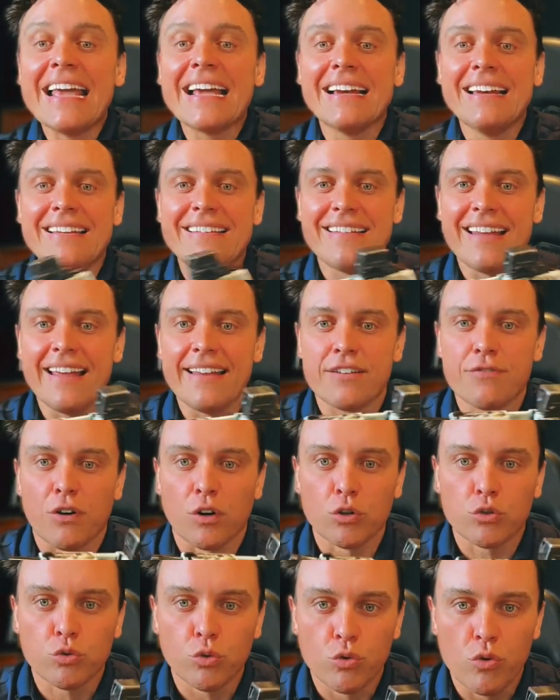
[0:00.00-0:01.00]
negligente
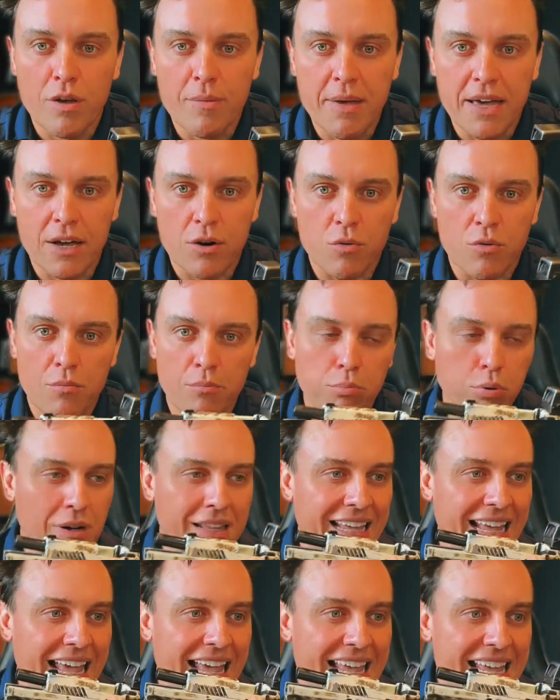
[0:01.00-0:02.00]
falou tudo, Ribeiro.
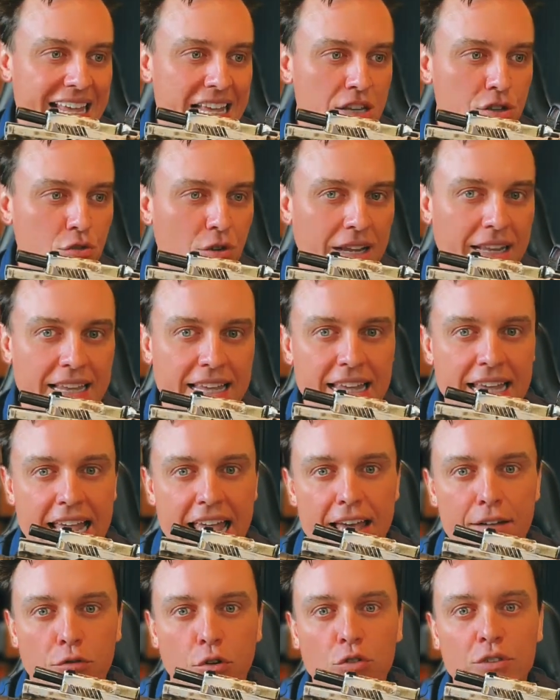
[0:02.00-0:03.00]
Porque isso
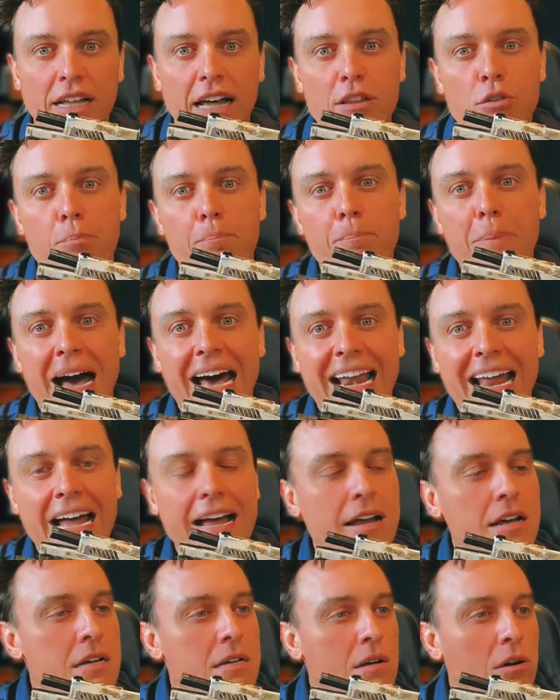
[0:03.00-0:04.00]
aqui é voltado
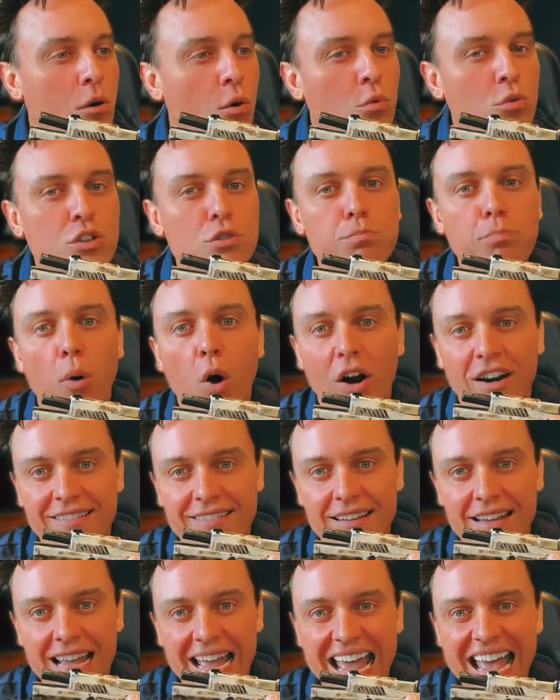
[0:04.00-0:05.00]
para um
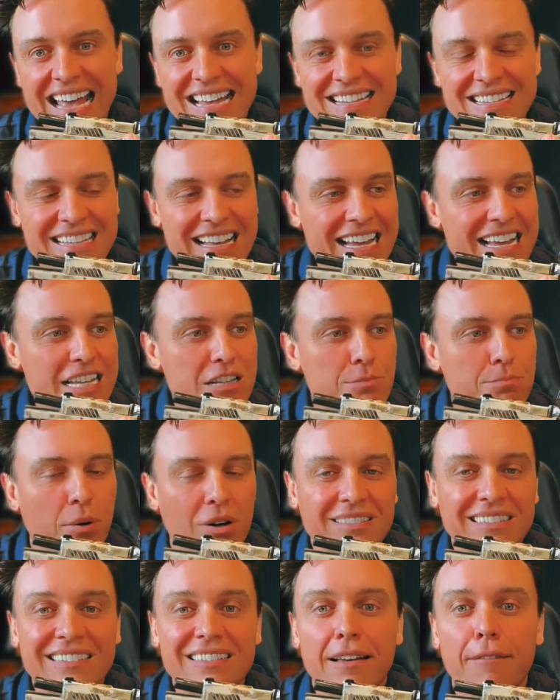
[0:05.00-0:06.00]
esporte. Essa
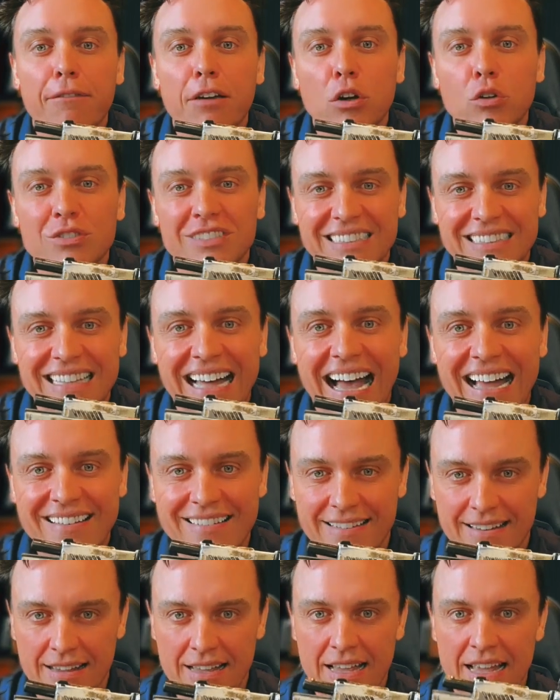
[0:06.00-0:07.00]
resposta, essa
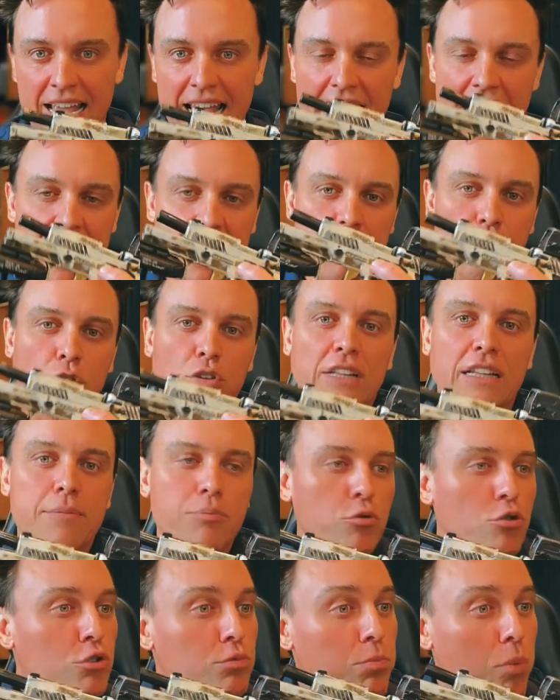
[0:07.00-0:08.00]
velocidade, ela é voltada
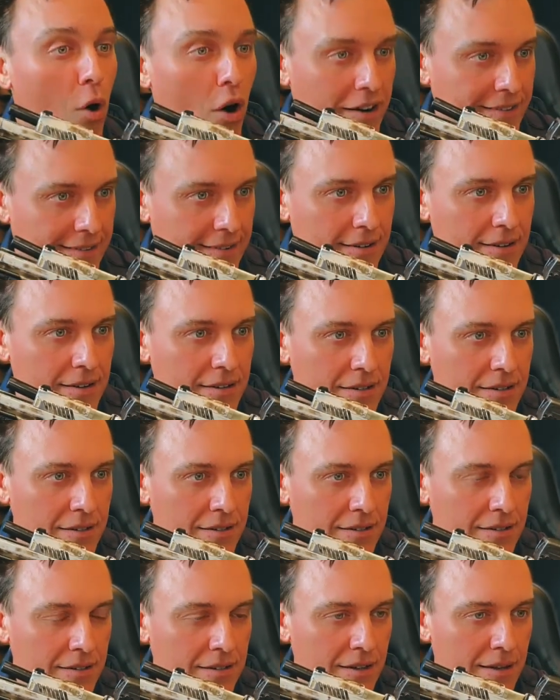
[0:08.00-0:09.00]
para o esporte.
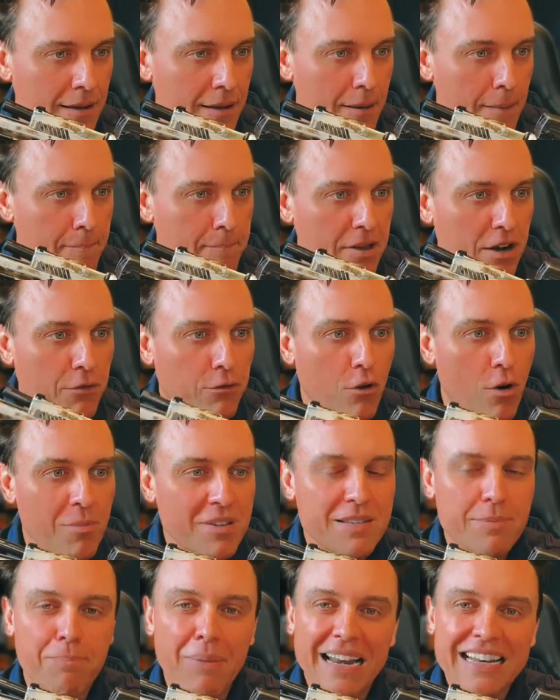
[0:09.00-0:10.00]

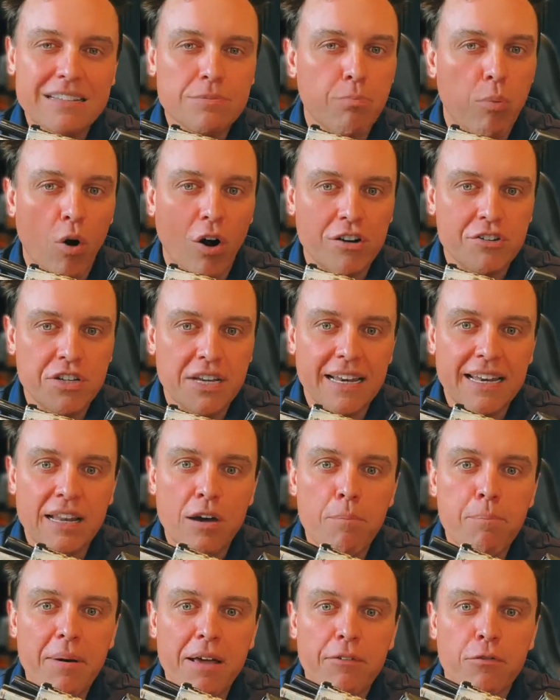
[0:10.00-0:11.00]
Performance para esporte,
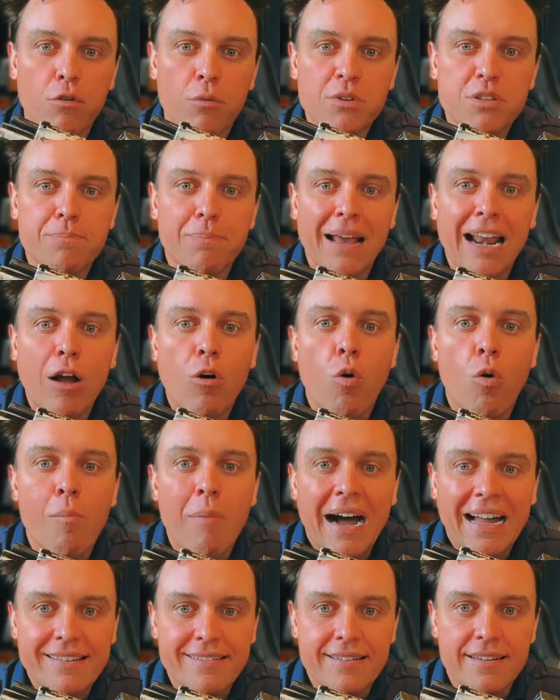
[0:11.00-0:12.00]
não performance para
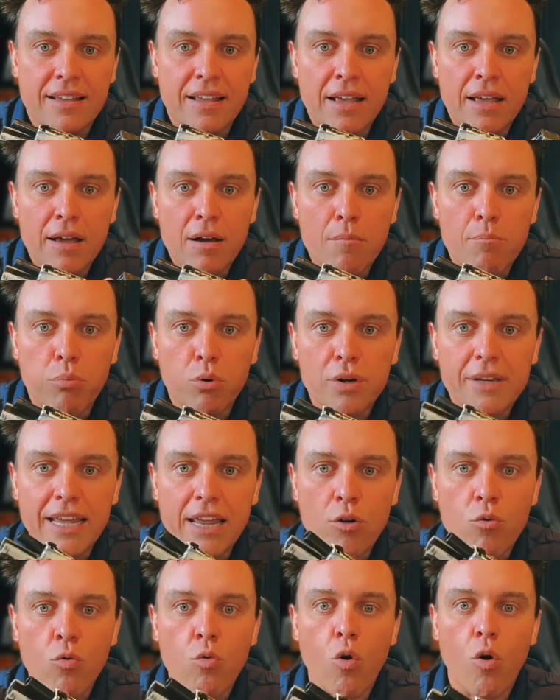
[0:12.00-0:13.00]
combate.
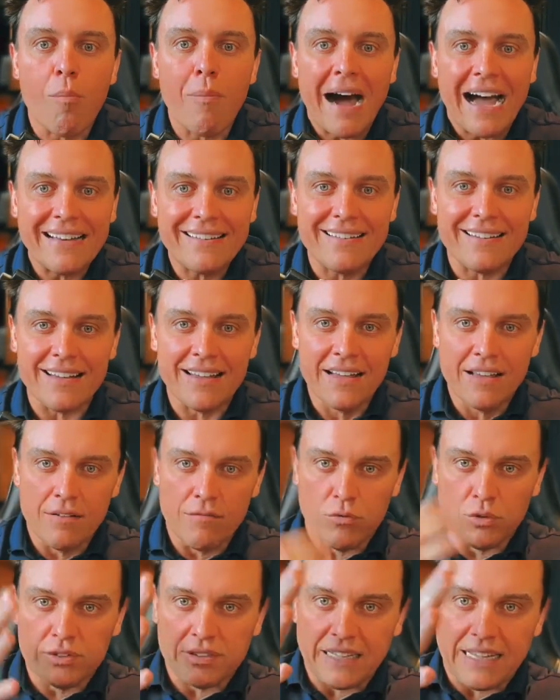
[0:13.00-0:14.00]
Porque num combate,
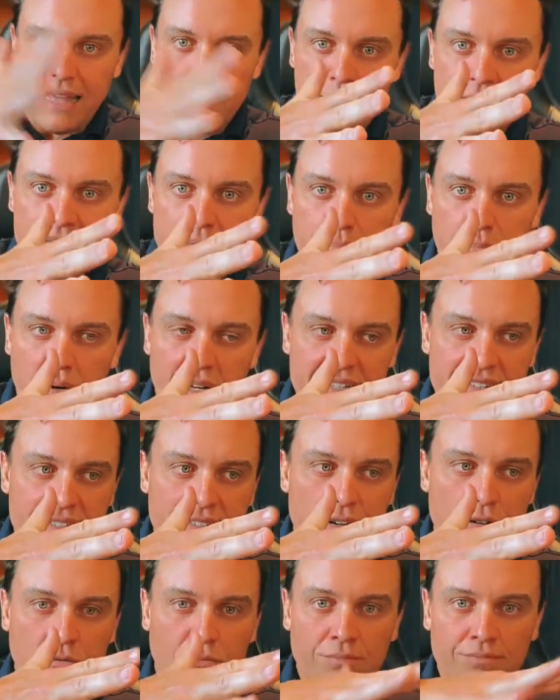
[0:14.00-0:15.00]
você quer
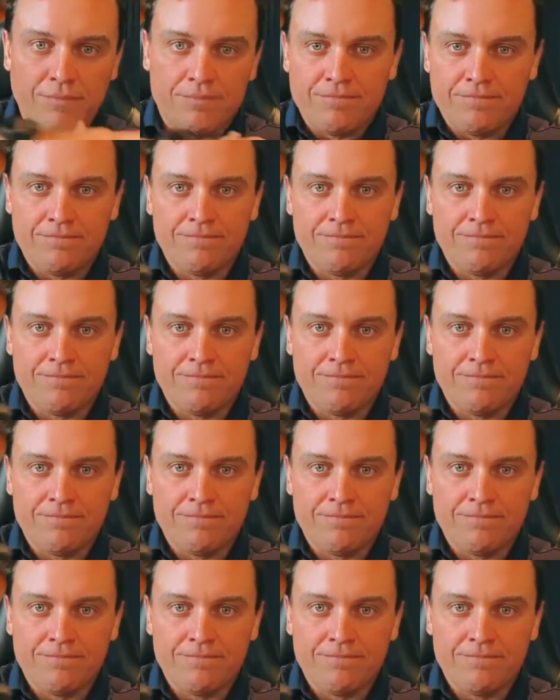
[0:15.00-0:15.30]
manipulação,